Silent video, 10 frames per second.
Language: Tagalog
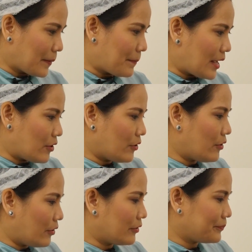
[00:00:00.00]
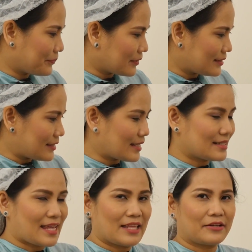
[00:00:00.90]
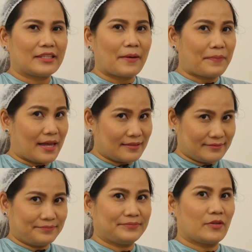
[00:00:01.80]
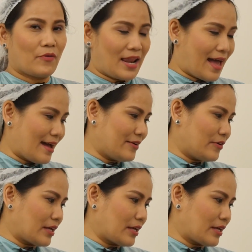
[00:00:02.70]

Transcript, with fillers: Pero, si Cassandra, dapat wala.